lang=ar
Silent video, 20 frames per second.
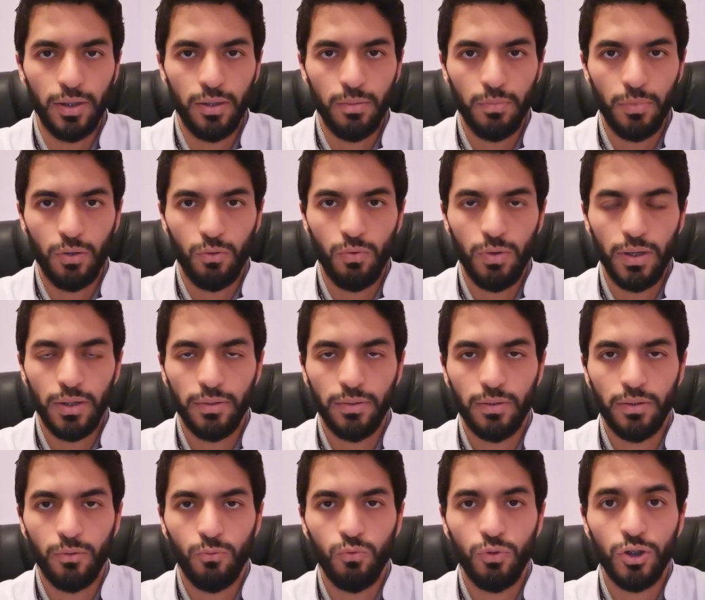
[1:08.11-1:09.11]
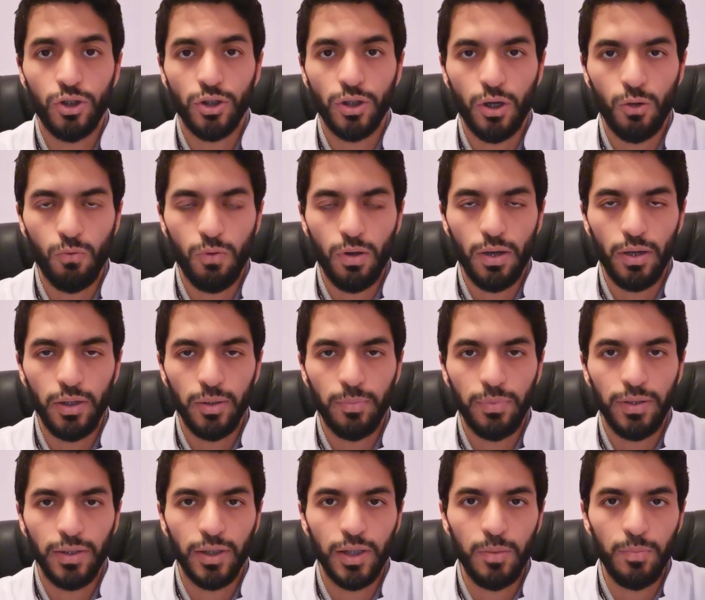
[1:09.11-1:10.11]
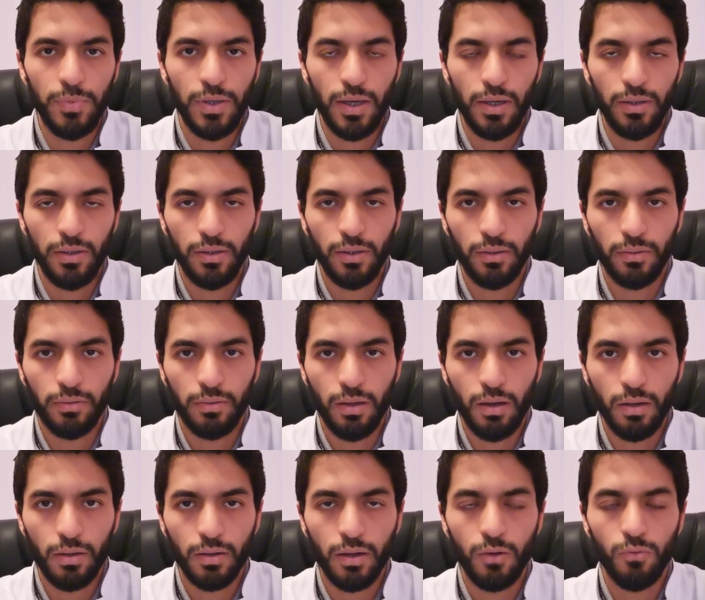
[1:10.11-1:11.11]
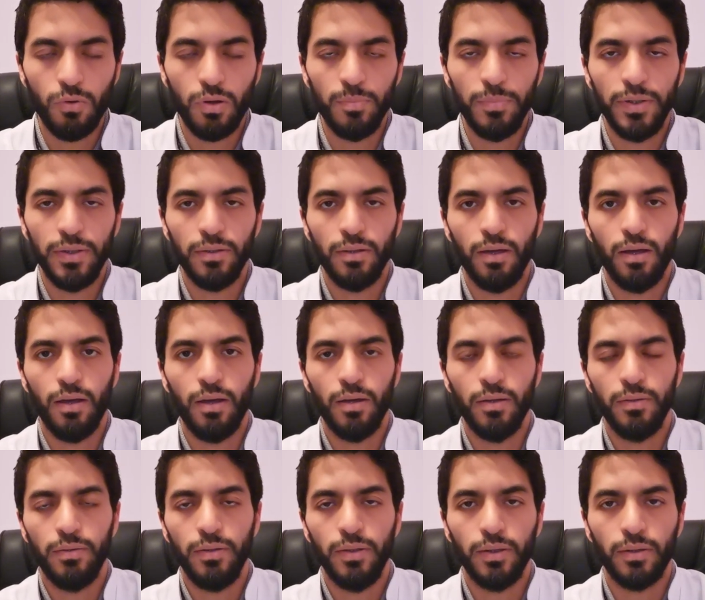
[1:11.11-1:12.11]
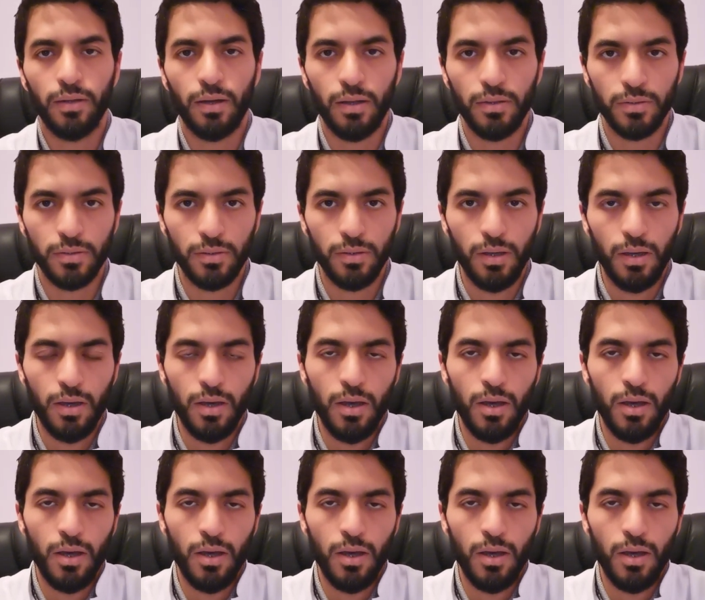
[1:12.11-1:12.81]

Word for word: المواد والشوائب الكيميائيه الضاره ومنها النيترات